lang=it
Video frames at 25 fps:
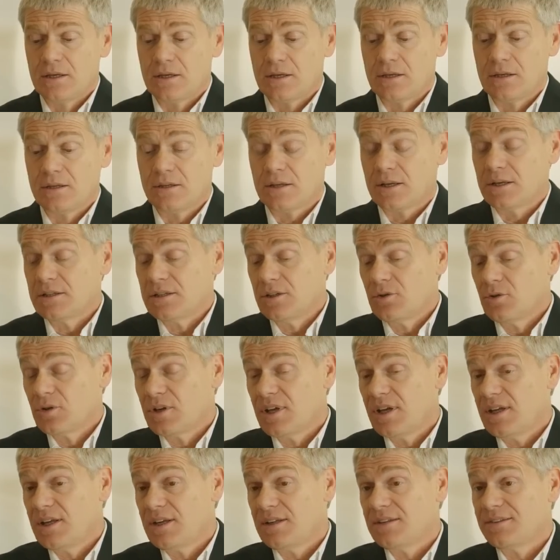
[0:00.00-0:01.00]
E credo
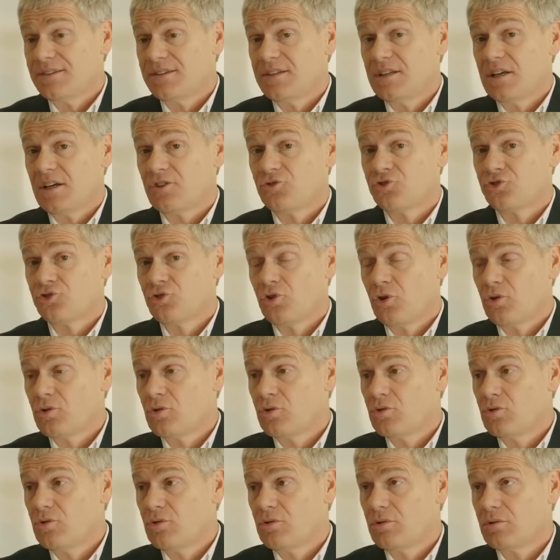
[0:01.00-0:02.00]
che sia
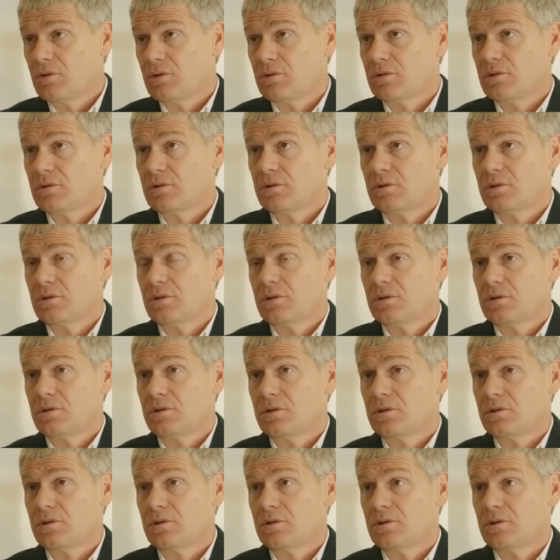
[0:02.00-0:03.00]
sciocco eh,
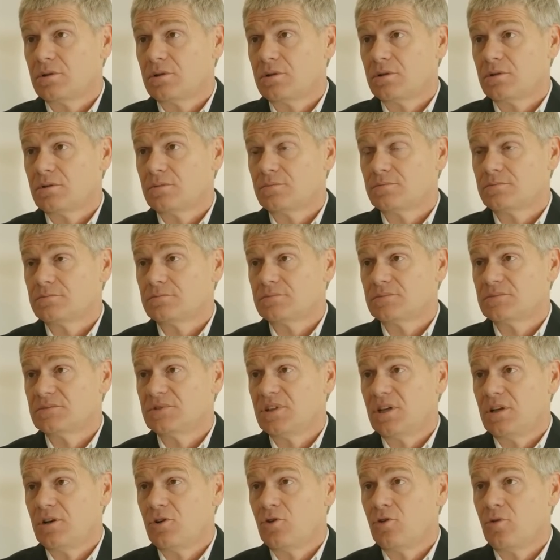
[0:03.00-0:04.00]

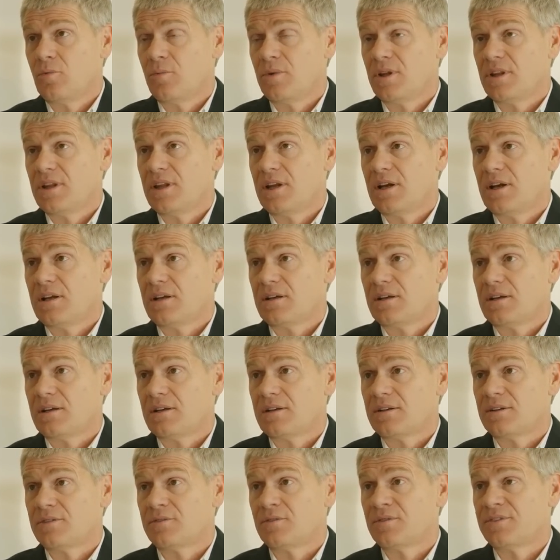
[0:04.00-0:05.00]
nel nome
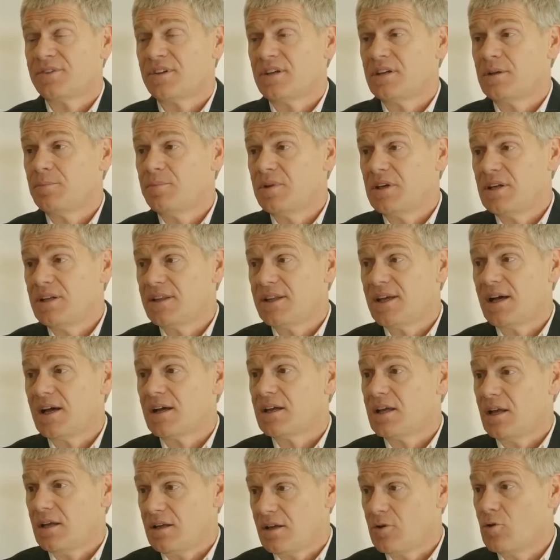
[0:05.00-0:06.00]
della
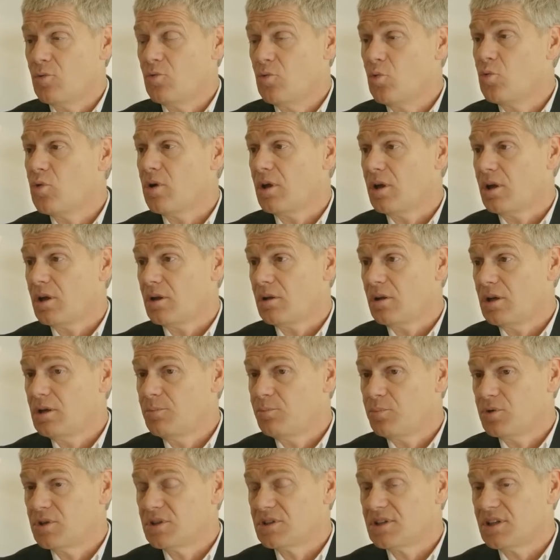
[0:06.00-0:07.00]
sostenibilità, che è comunque
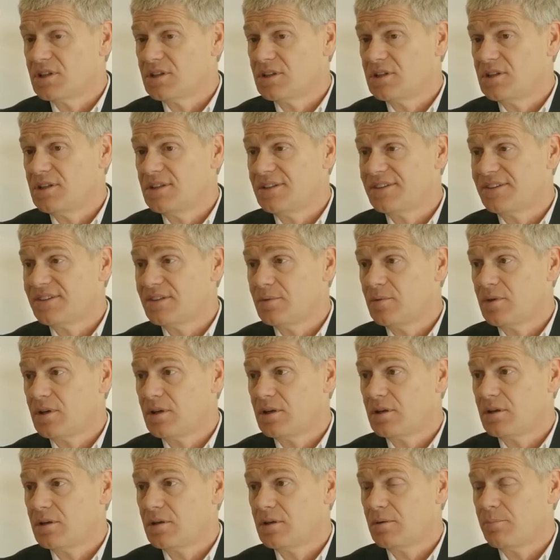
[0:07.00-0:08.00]

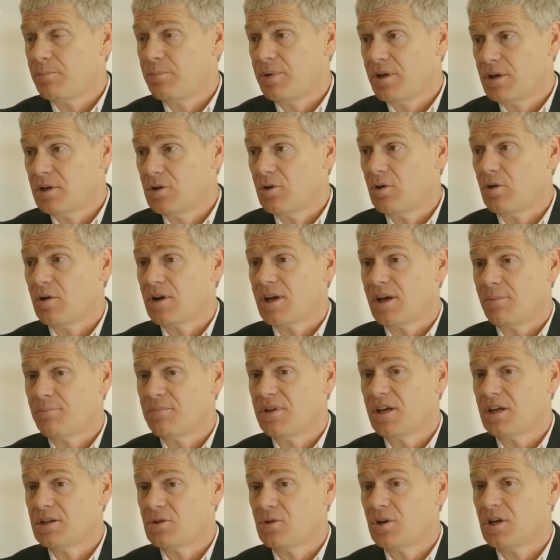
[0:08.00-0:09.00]
importantissima, però
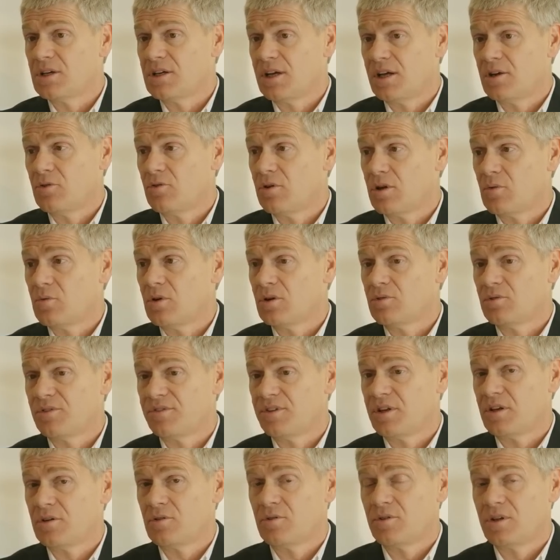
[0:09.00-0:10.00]
cambiare una regola quando
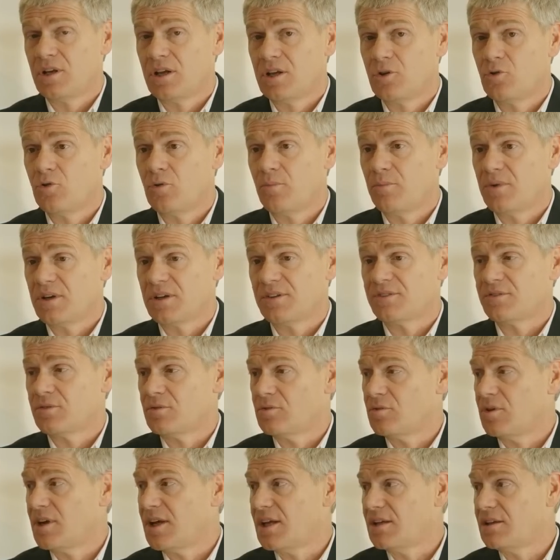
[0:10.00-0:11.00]
si hanno delle gomme che
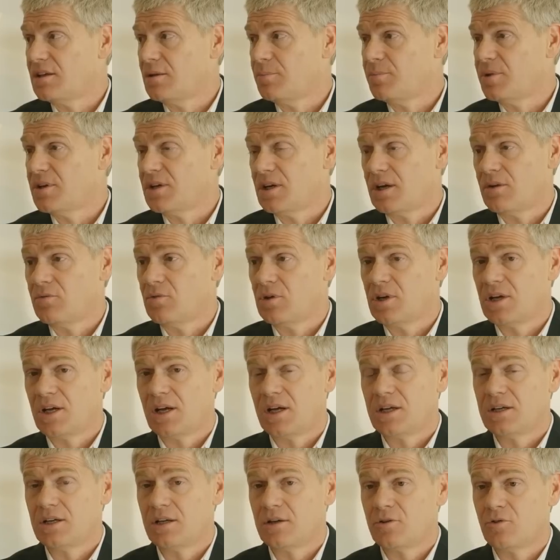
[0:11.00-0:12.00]
sono nate per
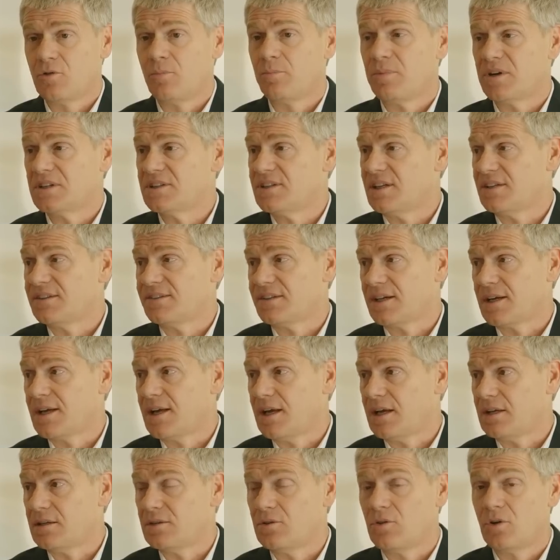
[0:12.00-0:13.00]
lavorare con partenza a
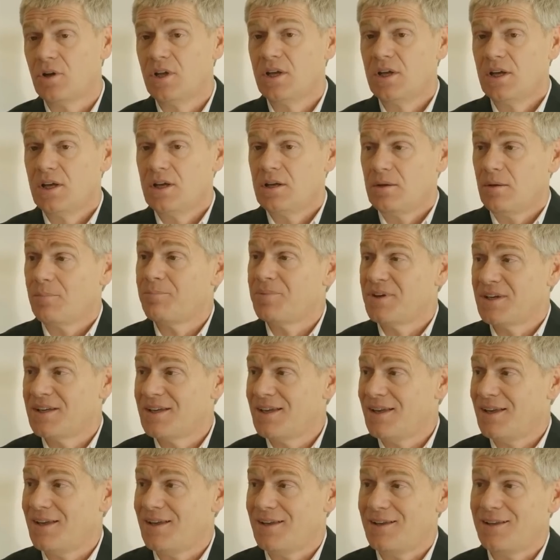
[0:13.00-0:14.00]
caldo,
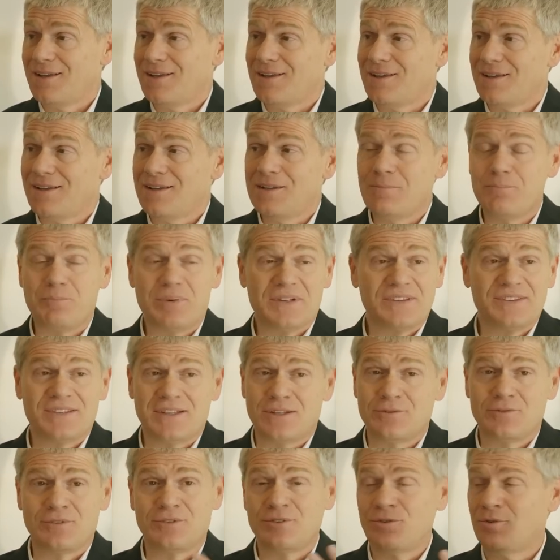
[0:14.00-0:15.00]
perché in
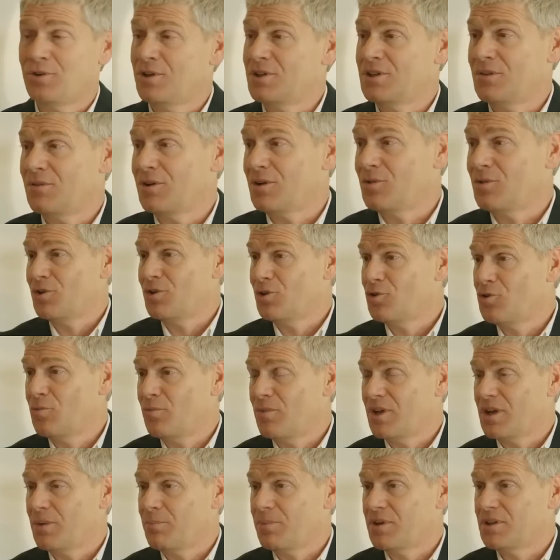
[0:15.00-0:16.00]
passato si correva
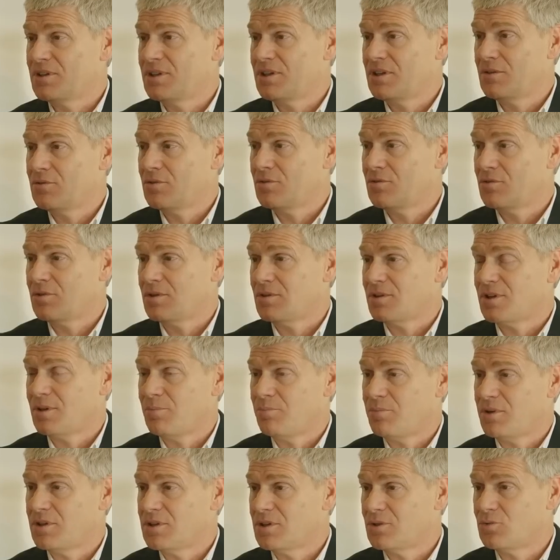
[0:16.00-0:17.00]
gomme che partivano a
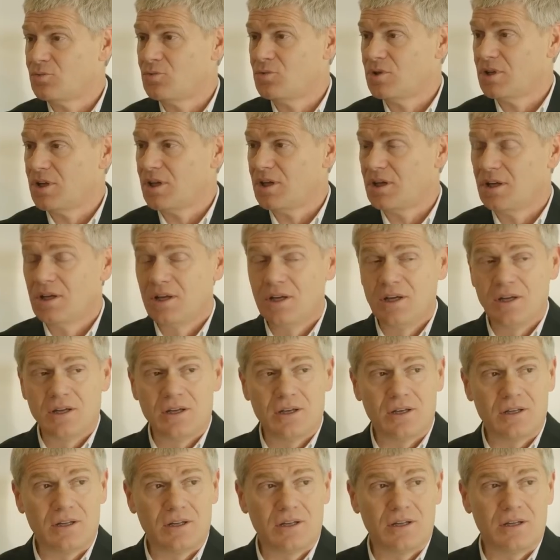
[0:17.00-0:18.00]
temperature
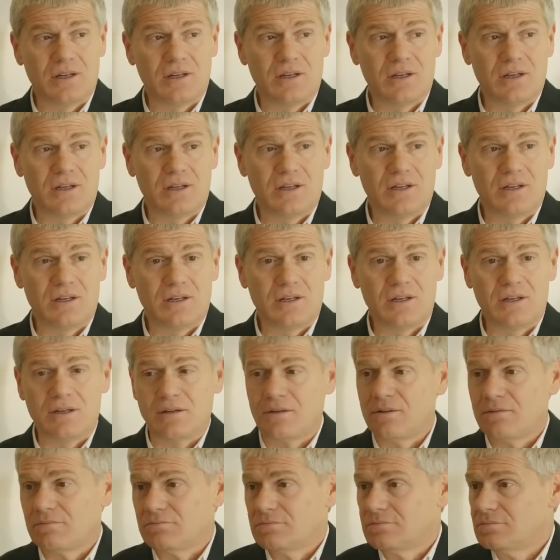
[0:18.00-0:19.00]

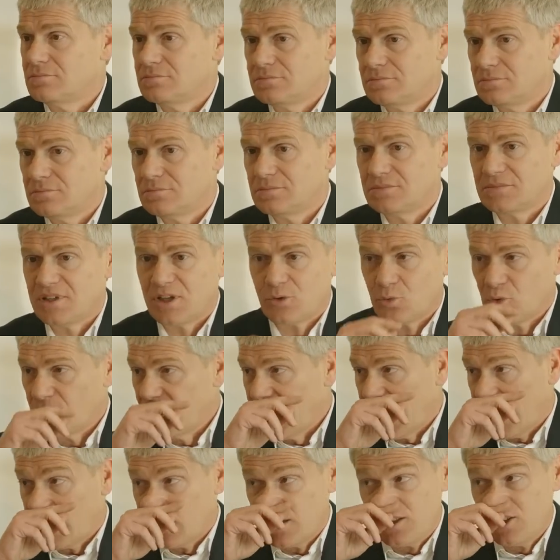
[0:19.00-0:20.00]
eh,
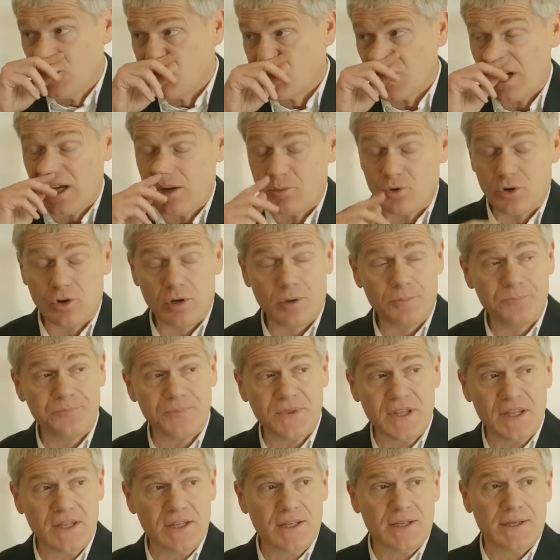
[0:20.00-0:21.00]
naturali, diciamo, no?
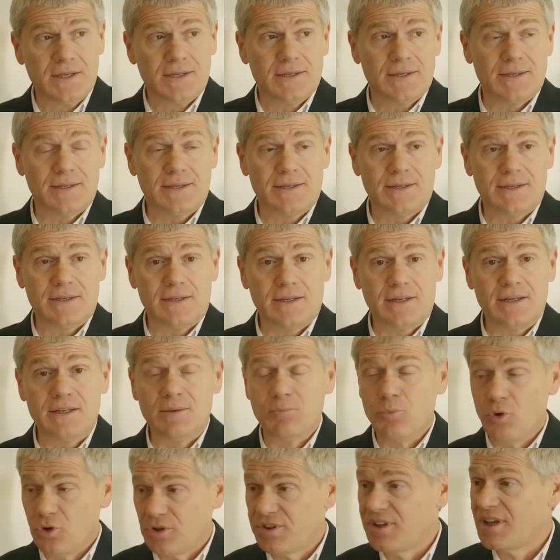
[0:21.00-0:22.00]
eh,
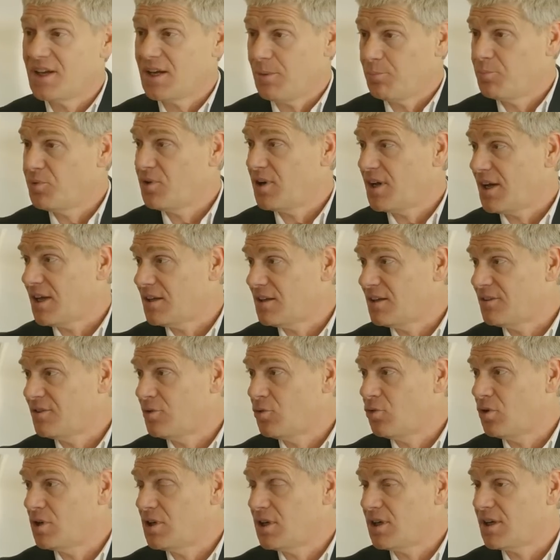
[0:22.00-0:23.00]
in molti campionati
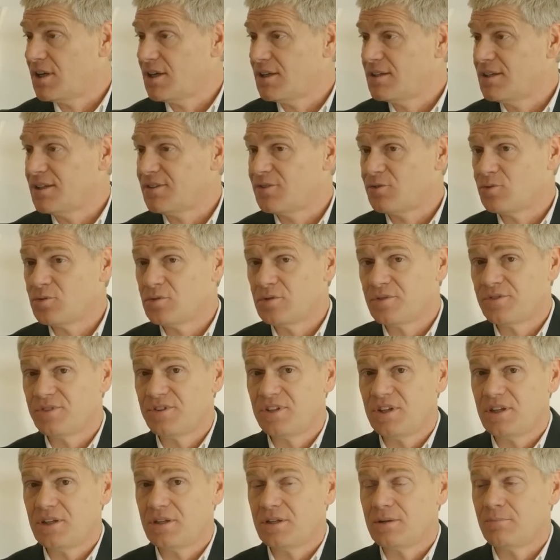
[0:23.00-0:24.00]
si corre anche adesso
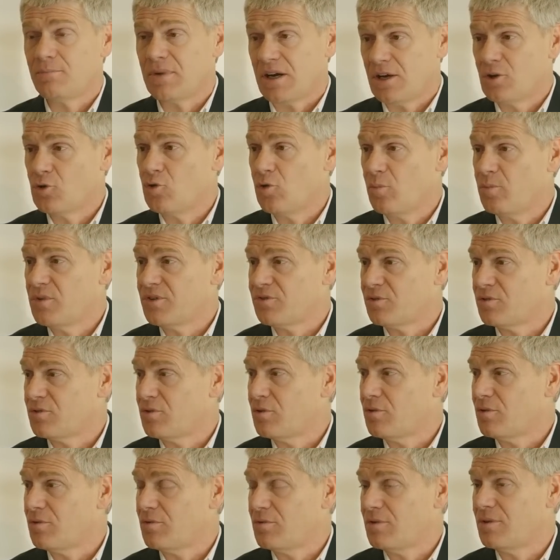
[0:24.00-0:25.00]
così, ma le gomme
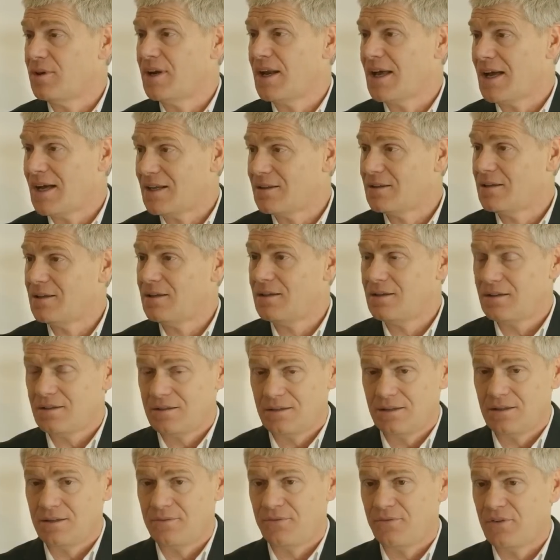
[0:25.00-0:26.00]
sono nate
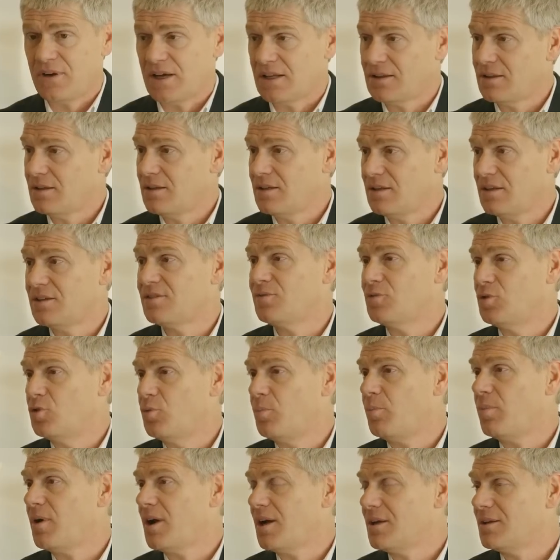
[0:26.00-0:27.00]
e fatte e
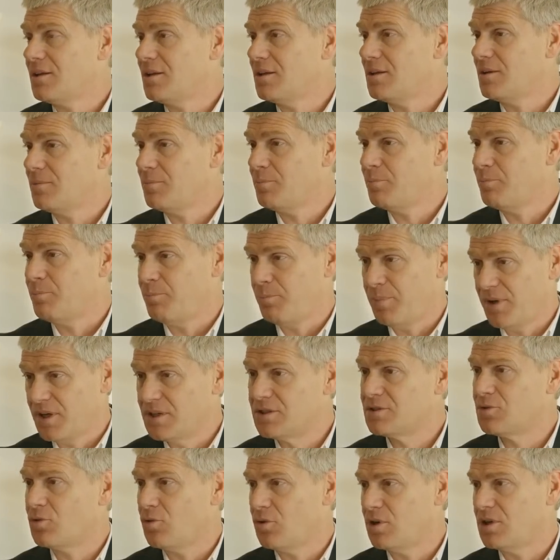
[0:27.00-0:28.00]
sviluppate
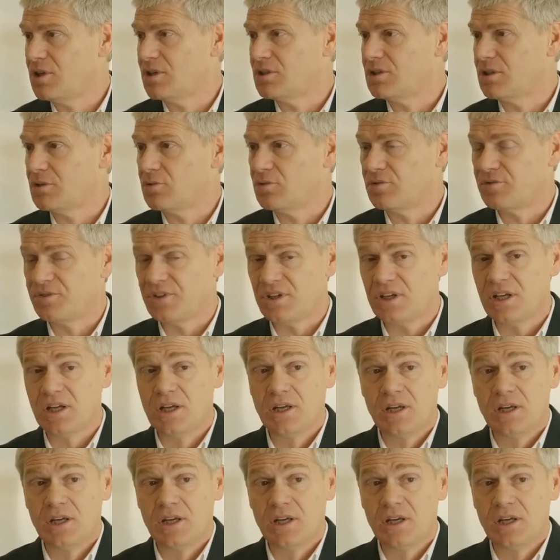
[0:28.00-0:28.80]
per correre così.